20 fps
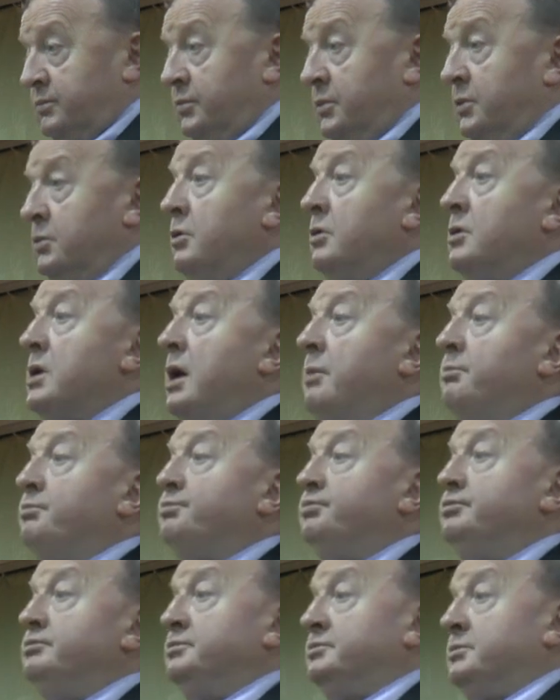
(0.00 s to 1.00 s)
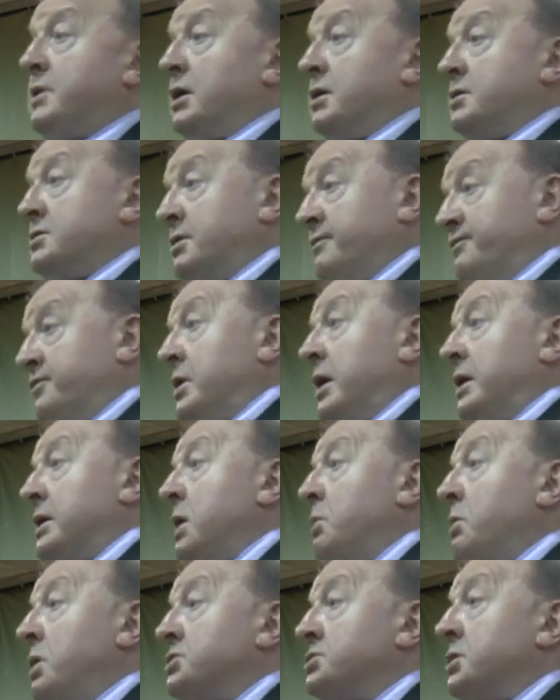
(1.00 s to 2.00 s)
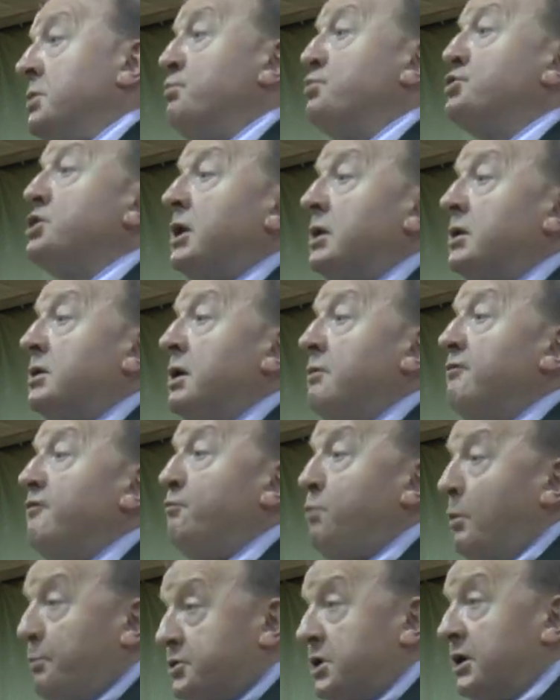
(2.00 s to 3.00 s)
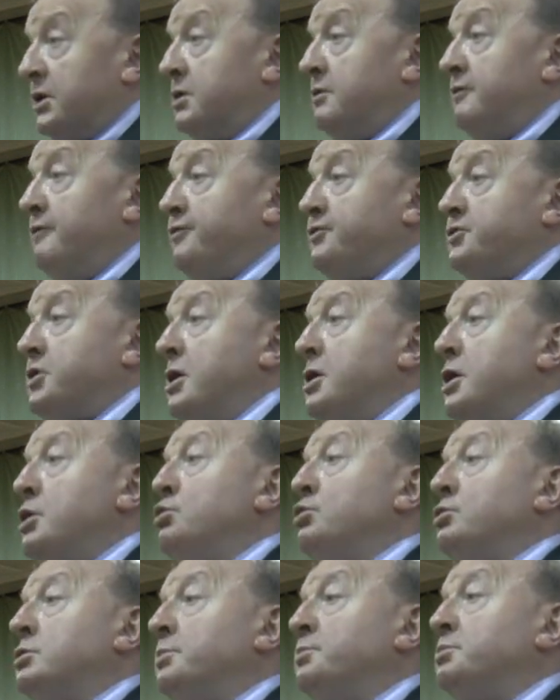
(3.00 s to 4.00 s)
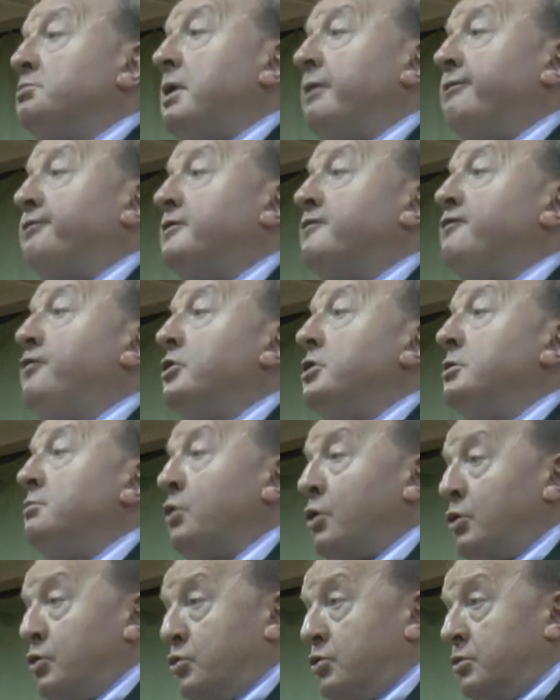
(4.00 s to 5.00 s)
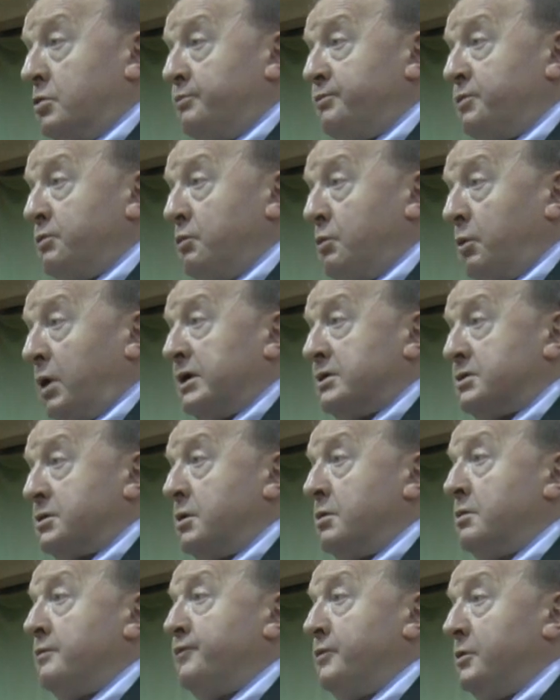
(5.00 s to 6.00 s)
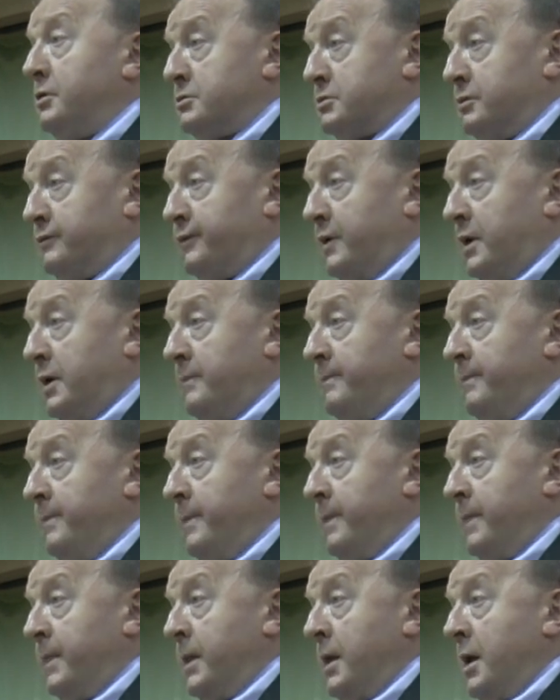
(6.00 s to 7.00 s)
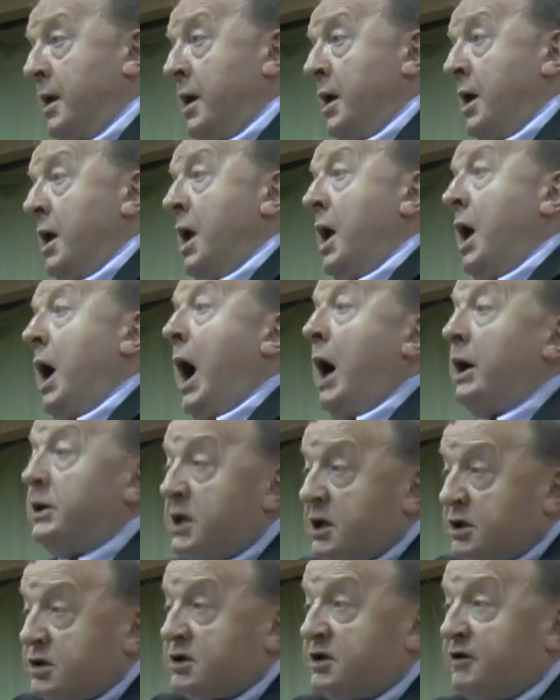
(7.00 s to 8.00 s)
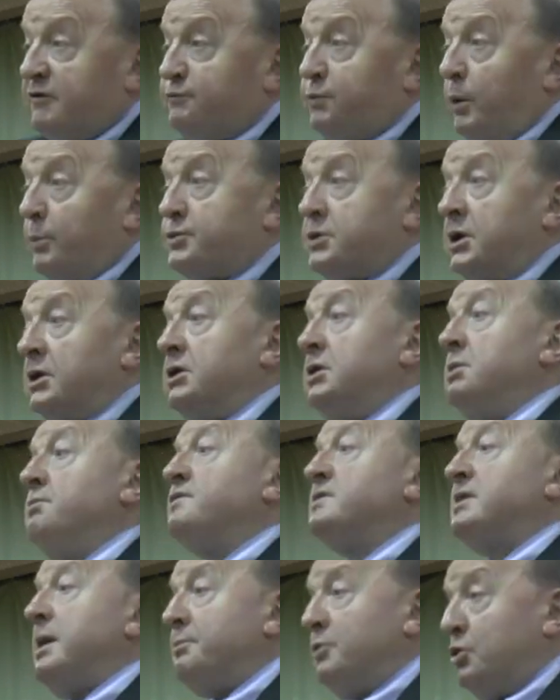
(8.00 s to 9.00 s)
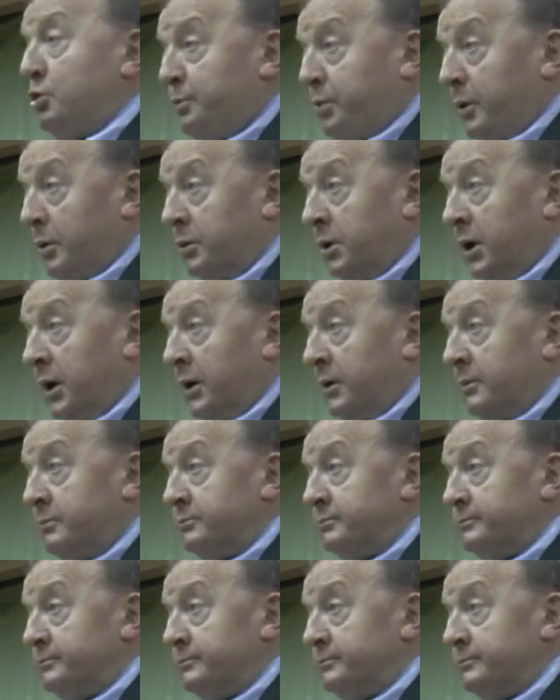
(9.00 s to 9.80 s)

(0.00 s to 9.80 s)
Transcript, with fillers: I ona tak się wygadała, że przedtem, w poprzednim wcieleniu to była w twoim ruchu, biłgurajskiego filozofa, a jeszcze w poprzednim w samoobronie.